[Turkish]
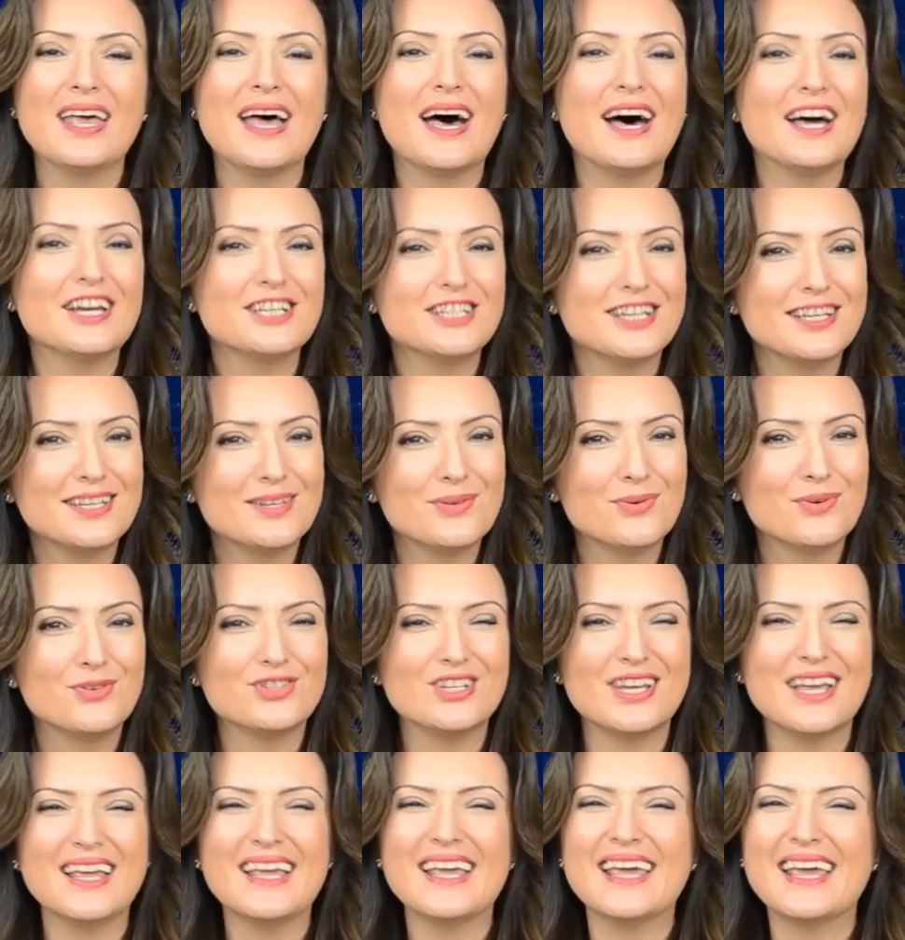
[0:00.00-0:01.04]
Her şeyden
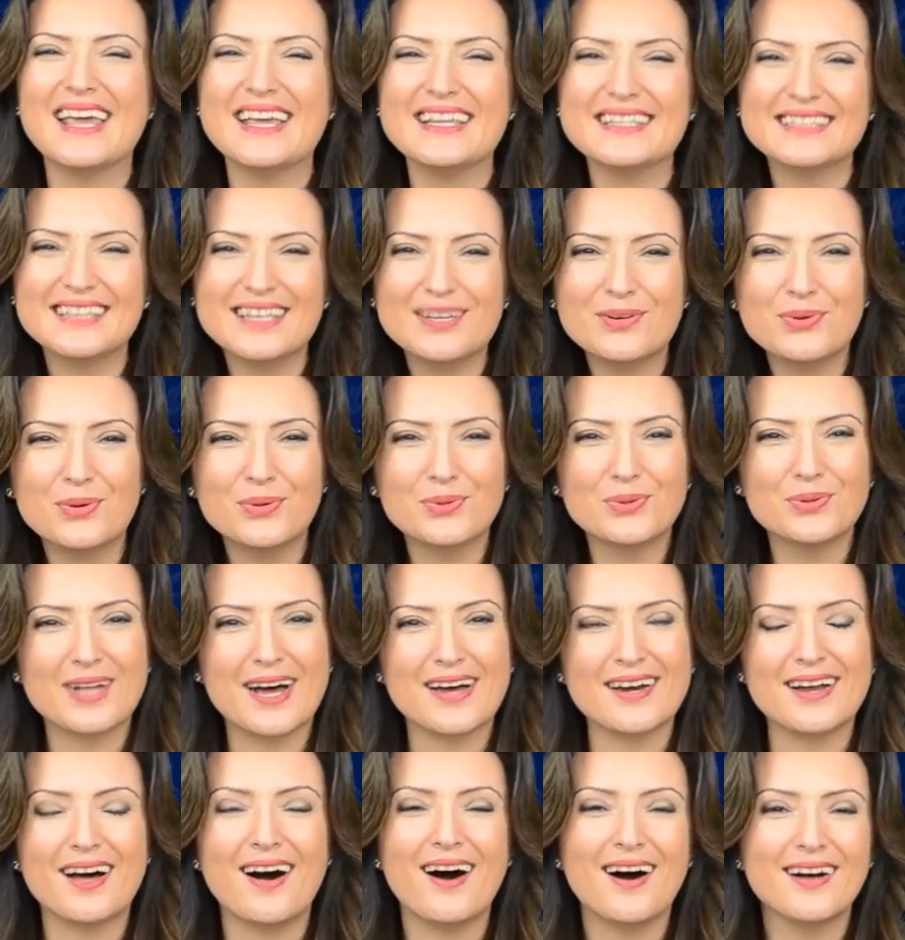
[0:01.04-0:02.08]
önce eski
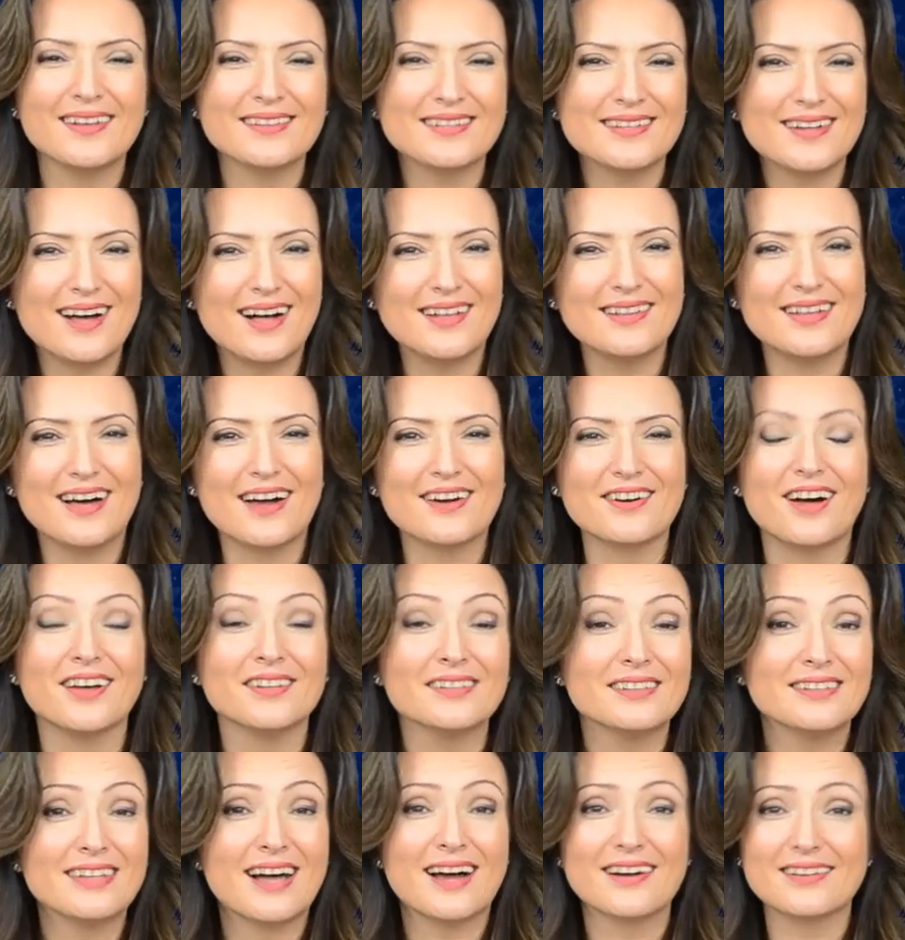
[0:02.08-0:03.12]
konular, hatıralar,
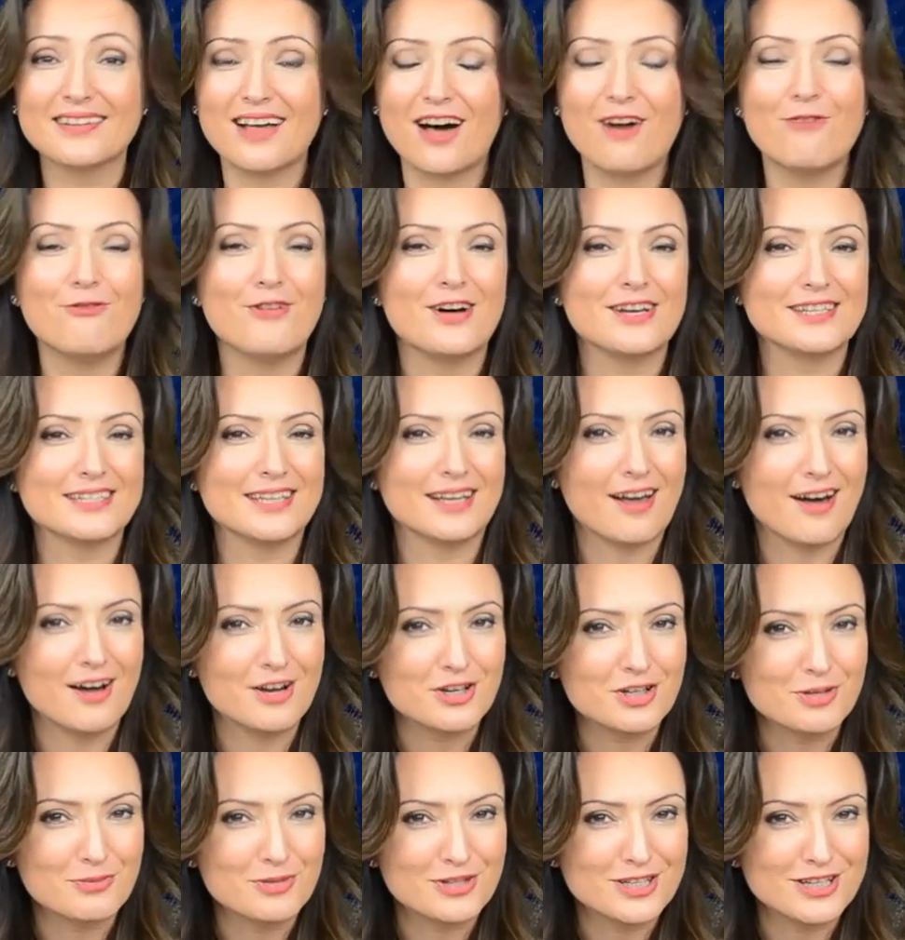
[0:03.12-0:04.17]
anılar daha fazla
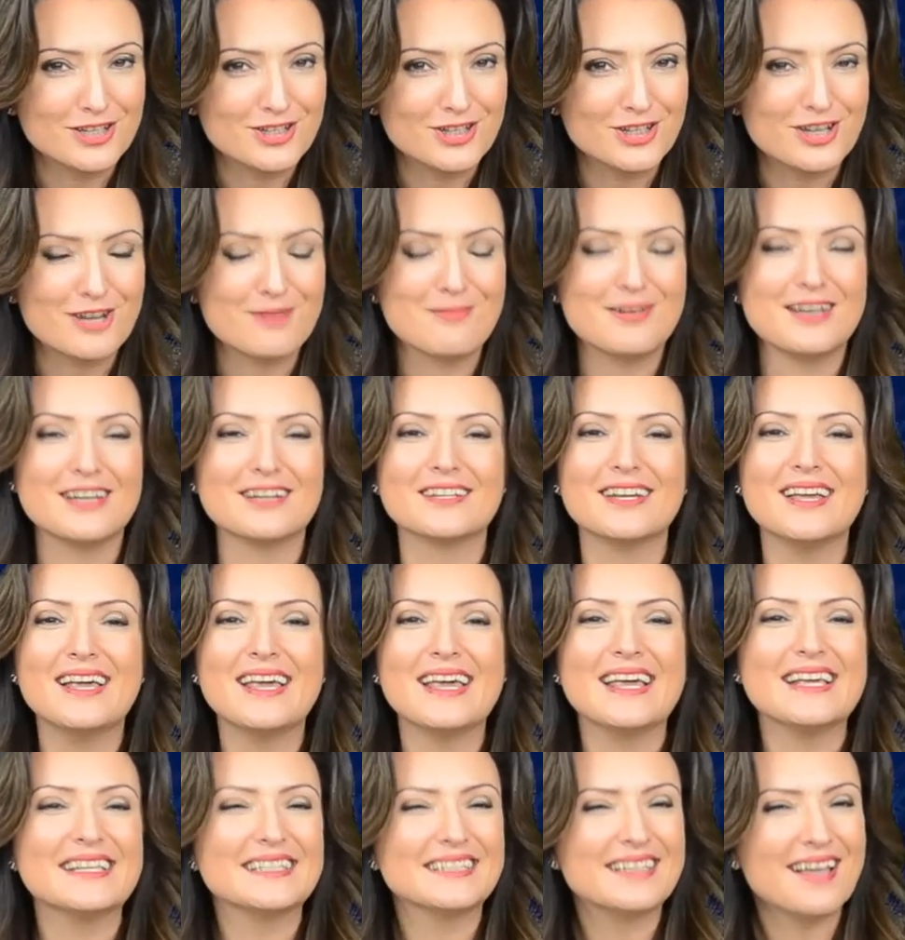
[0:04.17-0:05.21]
karşımıza çıkabilir.
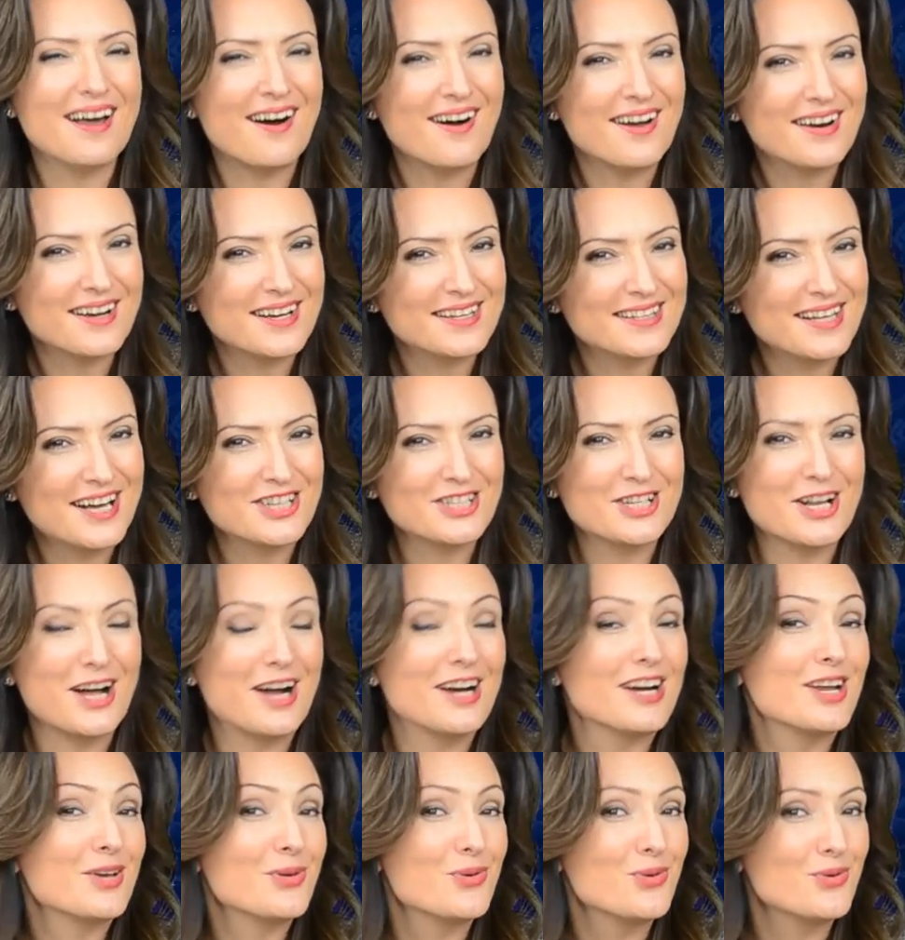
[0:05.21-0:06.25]
Eski
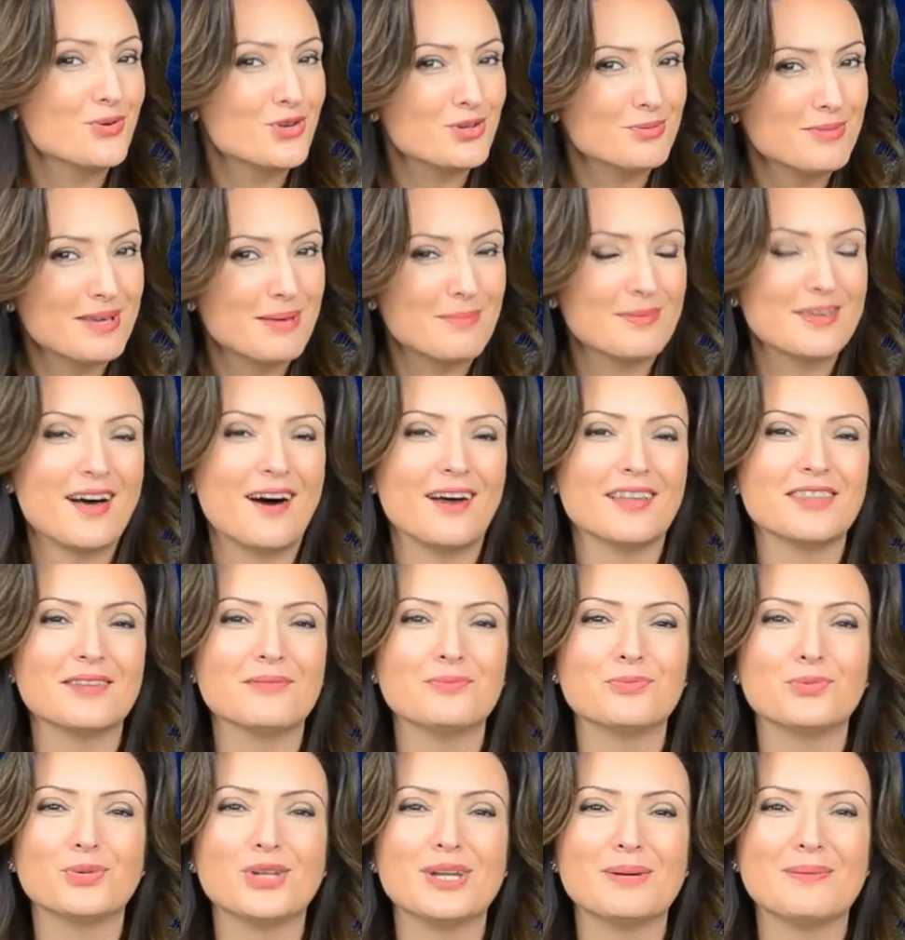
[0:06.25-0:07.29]
arkadaşlarla görüşme
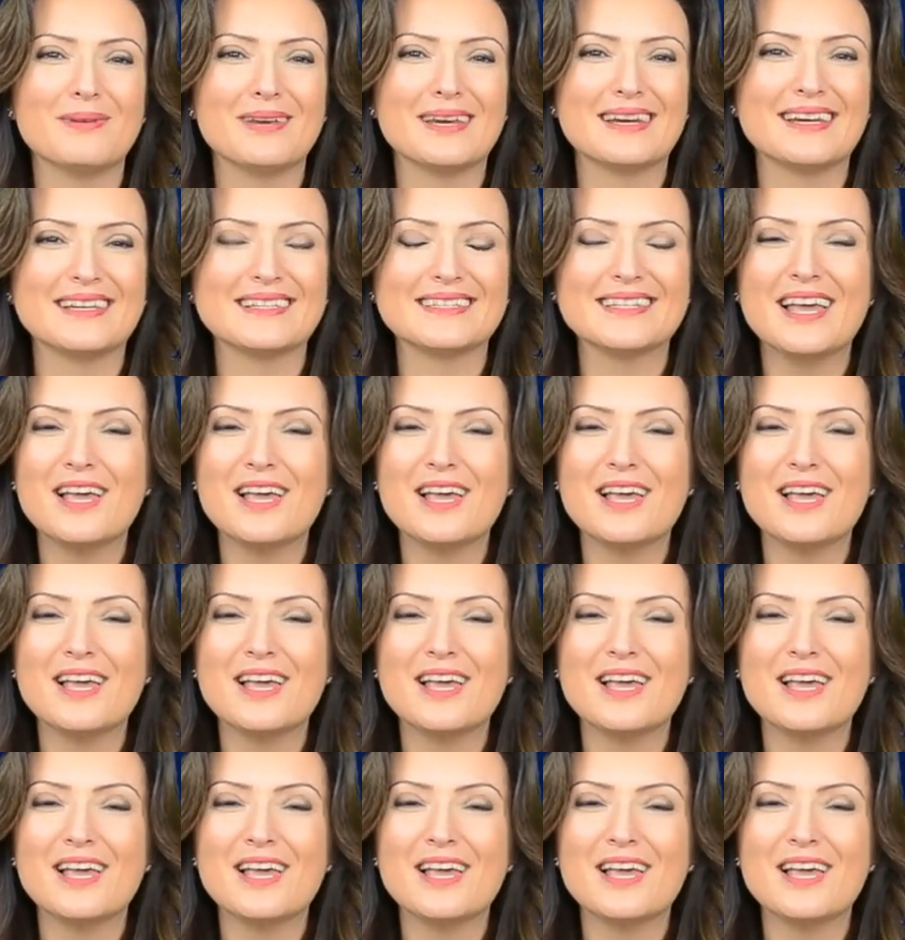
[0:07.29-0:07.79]
imkanını bulabiliriz.